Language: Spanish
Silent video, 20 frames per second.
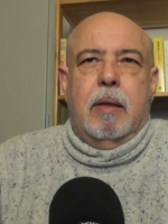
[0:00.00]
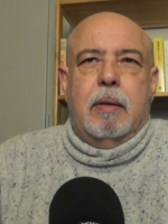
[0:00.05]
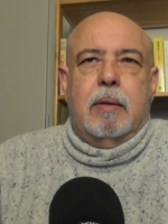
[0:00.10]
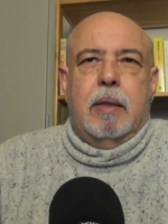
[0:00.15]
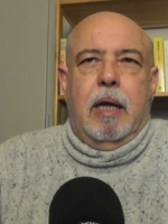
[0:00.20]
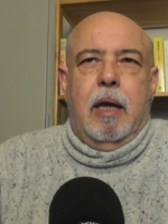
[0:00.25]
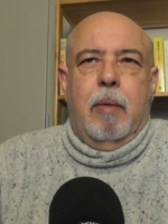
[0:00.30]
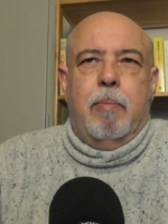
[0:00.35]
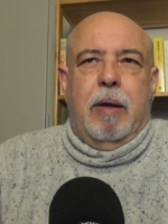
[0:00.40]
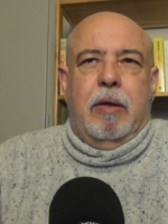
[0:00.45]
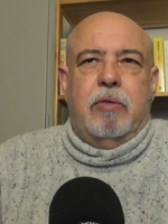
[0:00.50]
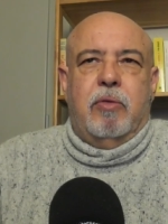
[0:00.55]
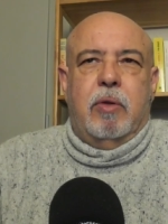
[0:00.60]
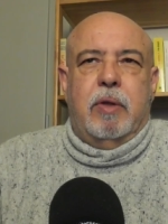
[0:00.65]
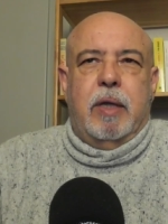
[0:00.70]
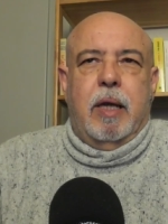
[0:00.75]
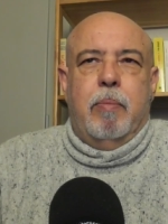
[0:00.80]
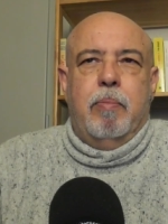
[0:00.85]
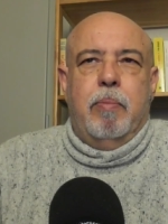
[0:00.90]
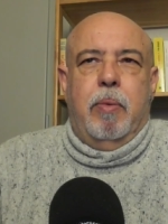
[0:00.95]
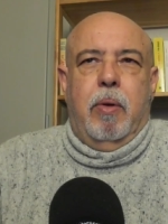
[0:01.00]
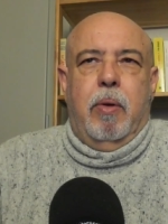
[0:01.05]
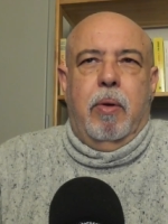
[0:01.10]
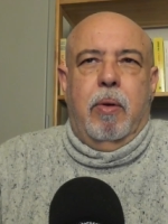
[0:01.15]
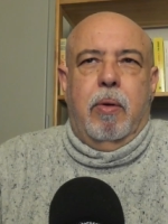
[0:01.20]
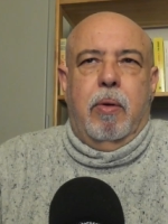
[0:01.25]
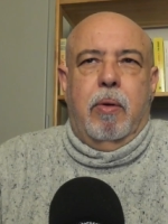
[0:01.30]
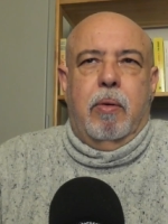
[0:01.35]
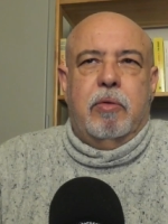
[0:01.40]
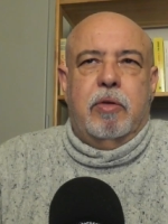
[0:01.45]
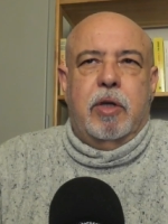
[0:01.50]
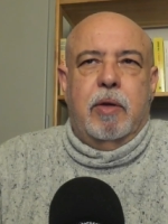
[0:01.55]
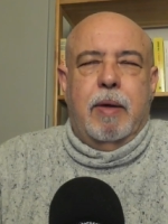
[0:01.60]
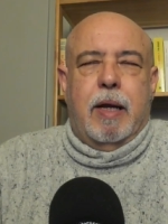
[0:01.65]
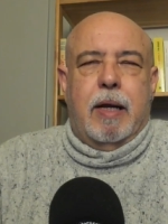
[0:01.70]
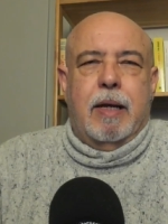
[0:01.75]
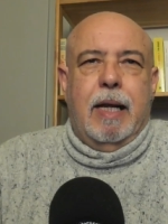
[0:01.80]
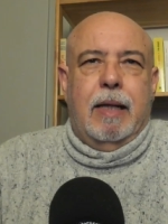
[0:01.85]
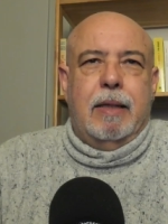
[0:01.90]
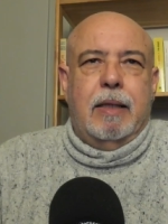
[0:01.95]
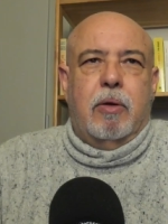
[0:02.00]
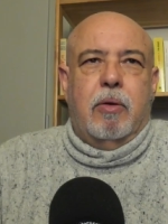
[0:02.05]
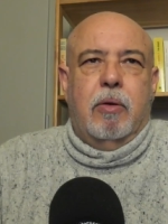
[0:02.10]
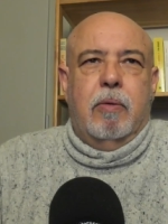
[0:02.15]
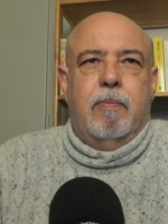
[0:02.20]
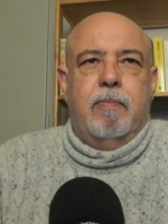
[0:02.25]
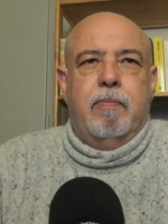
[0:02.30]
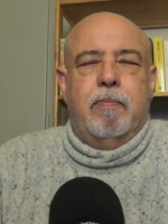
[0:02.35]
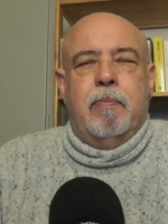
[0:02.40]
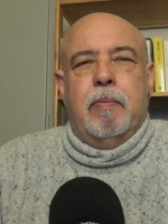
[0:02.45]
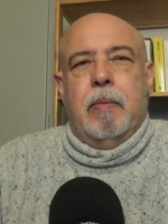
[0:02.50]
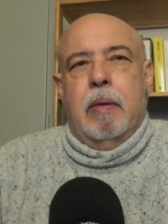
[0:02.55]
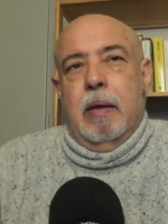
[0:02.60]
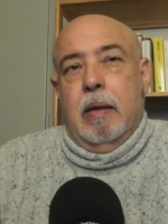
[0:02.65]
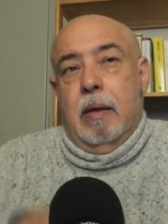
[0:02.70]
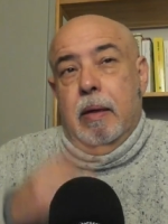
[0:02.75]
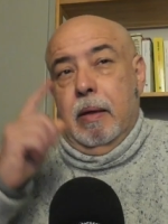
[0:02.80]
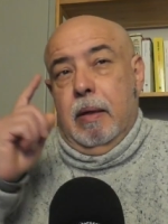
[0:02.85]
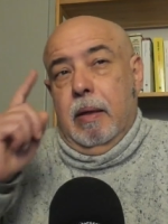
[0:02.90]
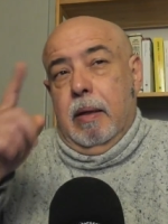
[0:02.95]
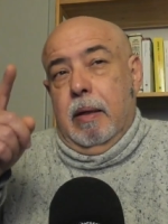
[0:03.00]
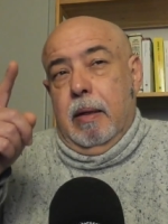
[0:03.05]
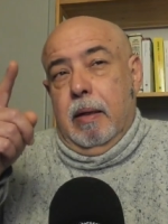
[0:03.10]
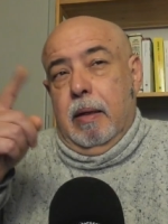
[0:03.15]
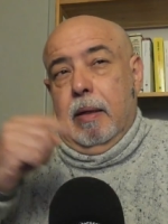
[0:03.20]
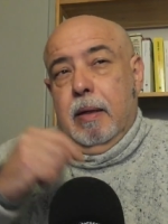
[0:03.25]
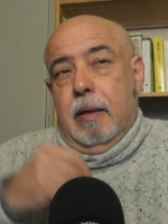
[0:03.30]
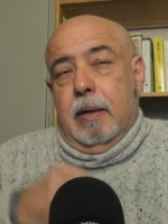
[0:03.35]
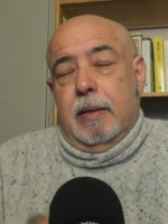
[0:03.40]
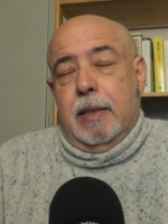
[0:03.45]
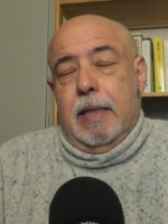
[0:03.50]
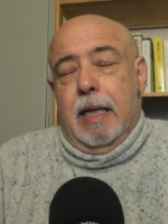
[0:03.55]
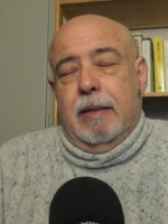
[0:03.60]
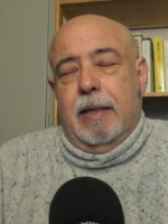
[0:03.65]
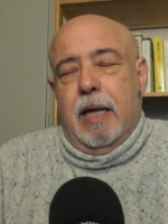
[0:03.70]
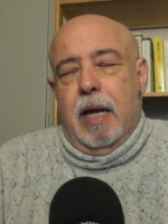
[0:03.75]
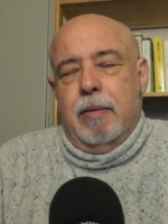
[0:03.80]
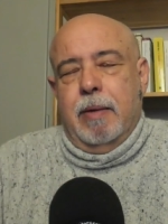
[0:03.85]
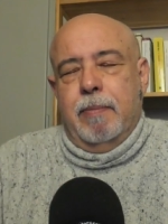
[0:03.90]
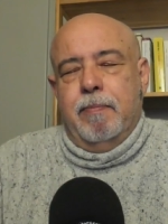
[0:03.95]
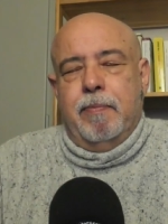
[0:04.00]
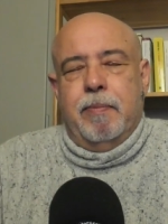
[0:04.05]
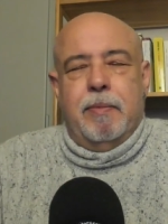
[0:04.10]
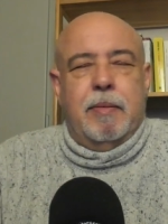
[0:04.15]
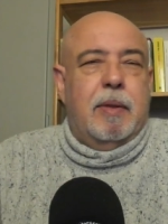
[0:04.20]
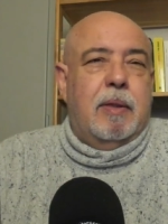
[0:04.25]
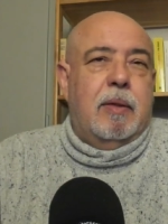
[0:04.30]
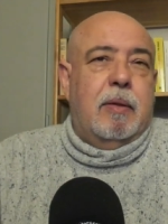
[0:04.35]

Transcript: del espacio-tiempo cibernético, ya saben,